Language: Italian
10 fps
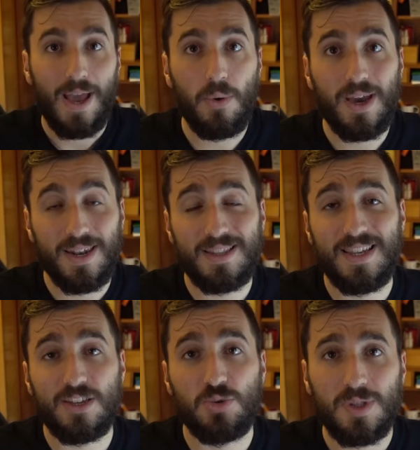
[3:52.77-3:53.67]
È qui che
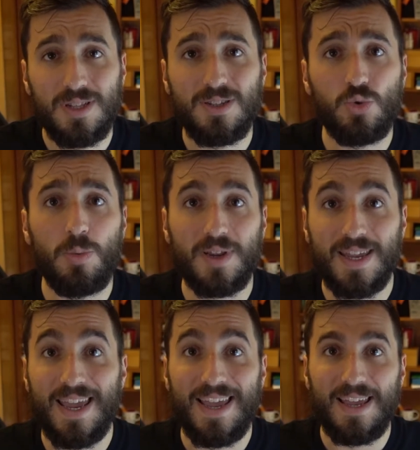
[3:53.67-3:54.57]
Netgear ci mette del suo
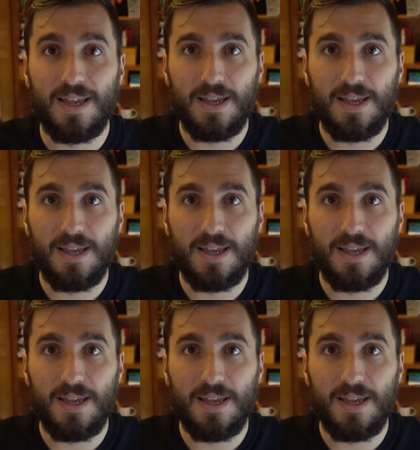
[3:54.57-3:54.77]
perché